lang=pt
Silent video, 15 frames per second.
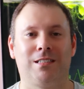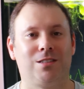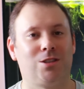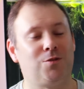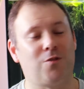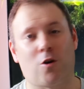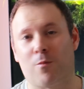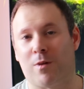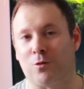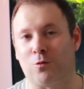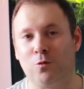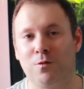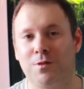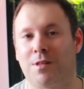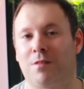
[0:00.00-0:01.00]
Se tiver alguma
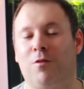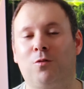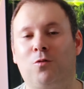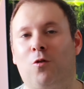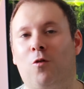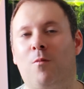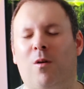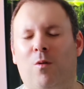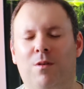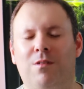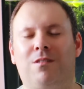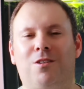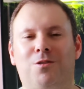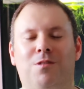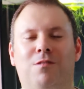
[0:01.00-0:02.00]
dúvida, se faltou alguma
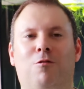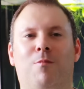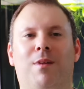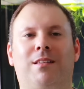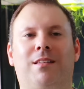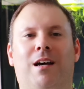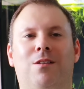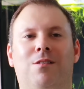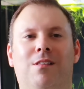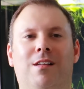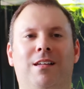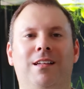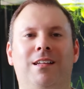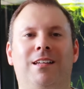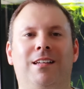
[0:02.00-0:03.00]
coisa, deixa nos comentários
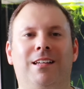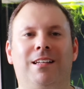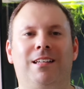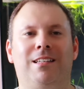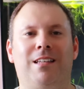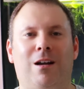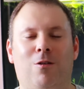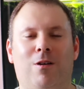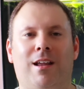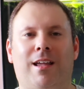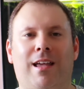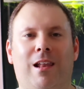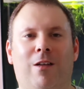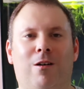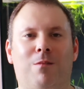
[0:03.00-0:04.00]
aí. E agora é
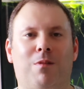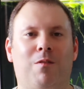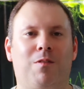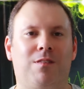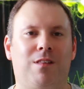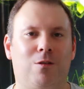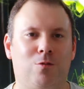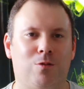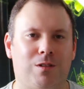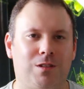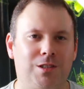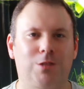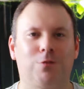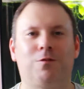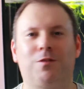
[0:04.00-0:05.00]
aquela hora para você
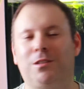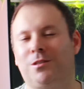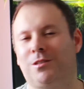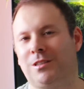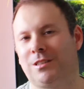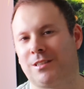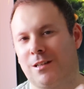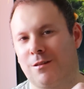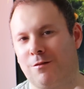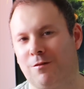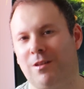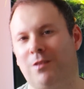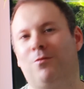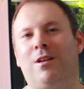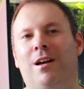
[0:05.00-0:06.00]
curtir o vídeo, se
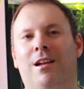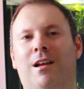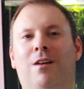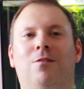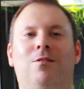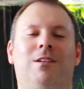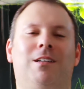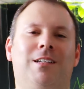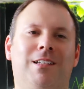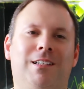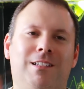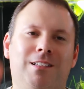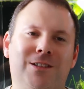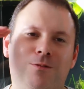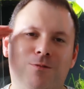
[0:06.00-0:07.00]
inscrever no canal
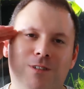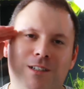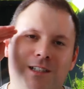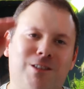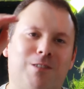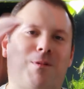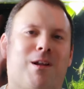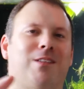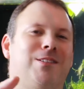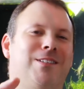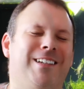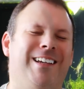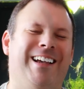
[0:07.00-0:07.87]
e um grande abraço.